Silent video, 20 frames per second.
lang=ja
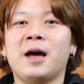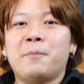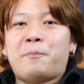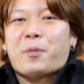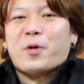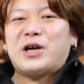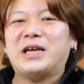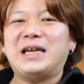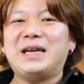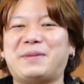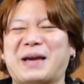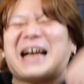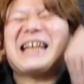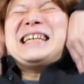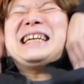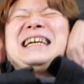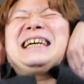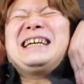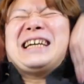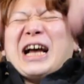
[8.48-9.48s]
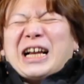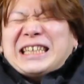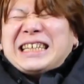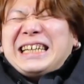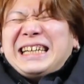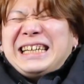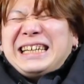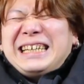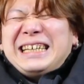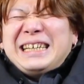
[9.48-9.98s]
ポインカキンカキ
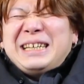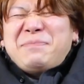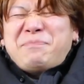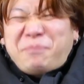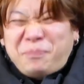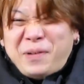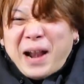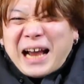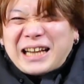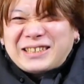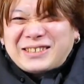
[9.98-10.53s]
ンラ